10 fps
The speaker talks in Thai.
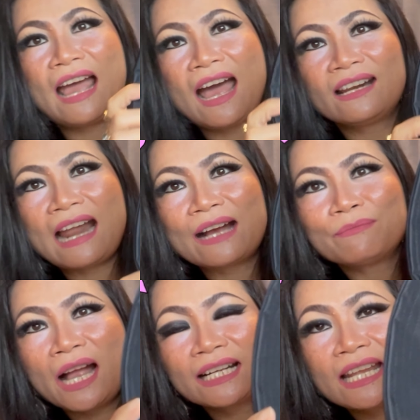น่ารัก
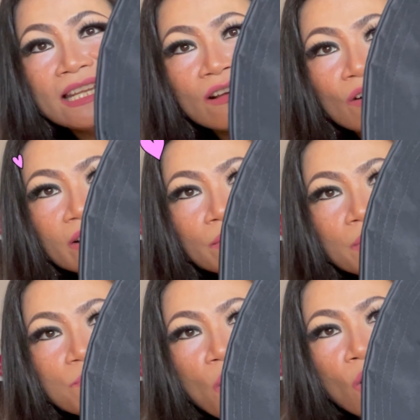มากในนี้เขาก็จะ
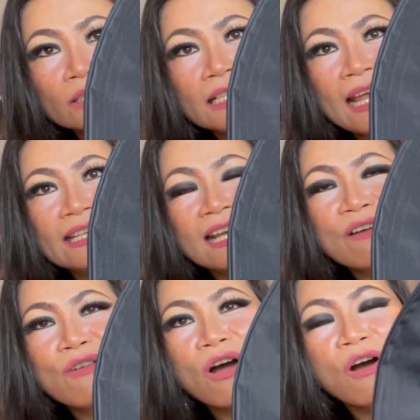มีบอกนั่นแหละนะ
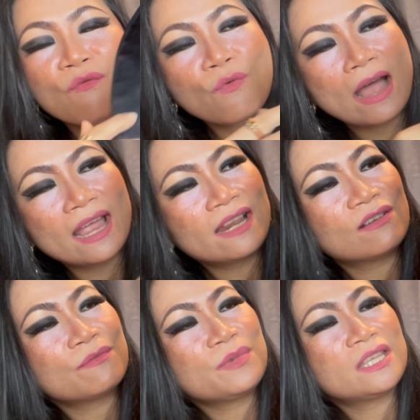คะว่าออฟไวท์
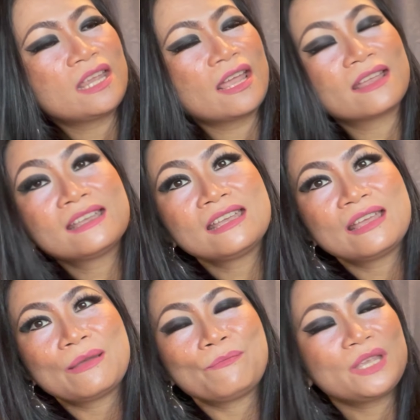แล้วก็มีเนี่ย
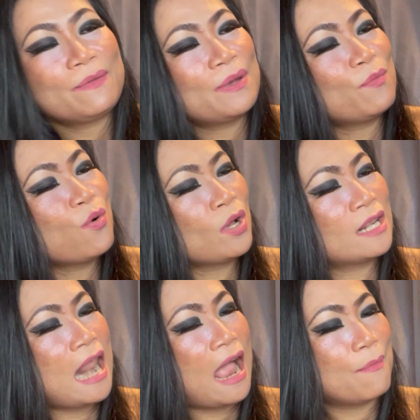มีเป็นพวก
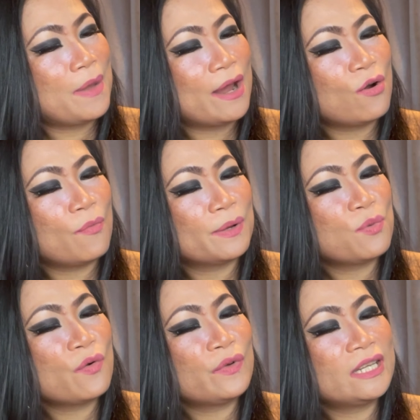ลาเบลเป็น
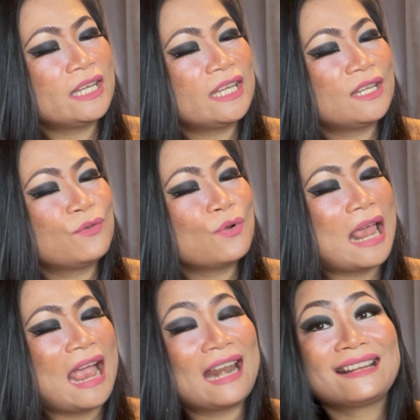พวกวิธีดู
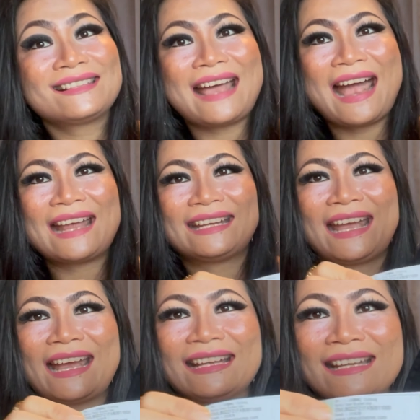แลรักษา
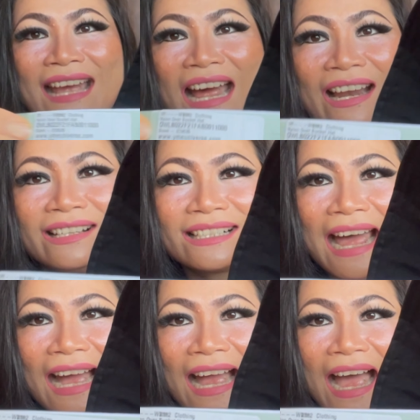นะคะ
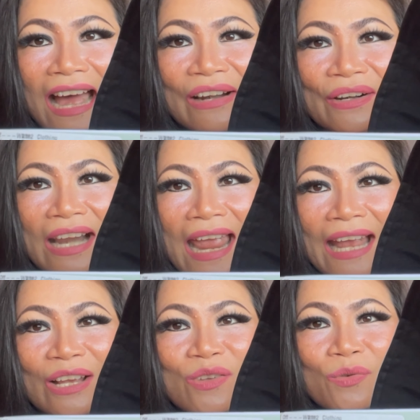ราคาแร
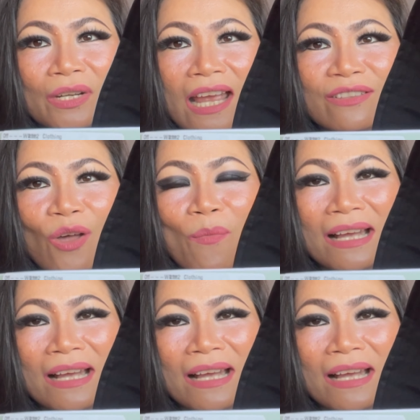งอยู่เนี่ย